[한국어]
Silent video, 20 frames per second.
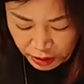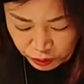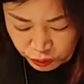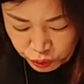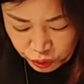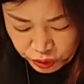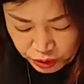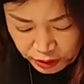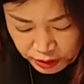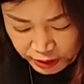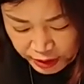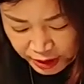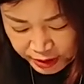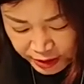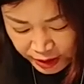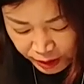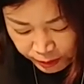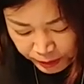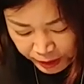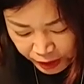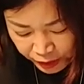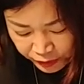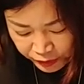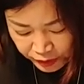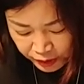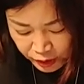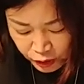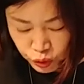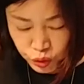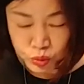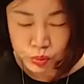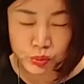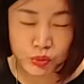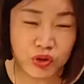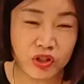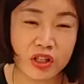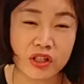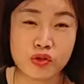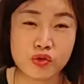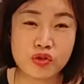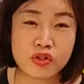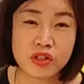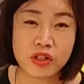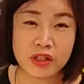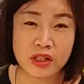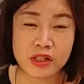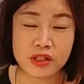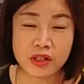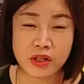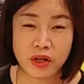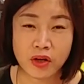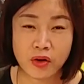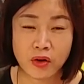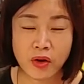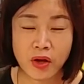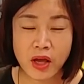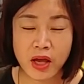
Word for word: 추천을 했냐면 유부녀를 추천했어요.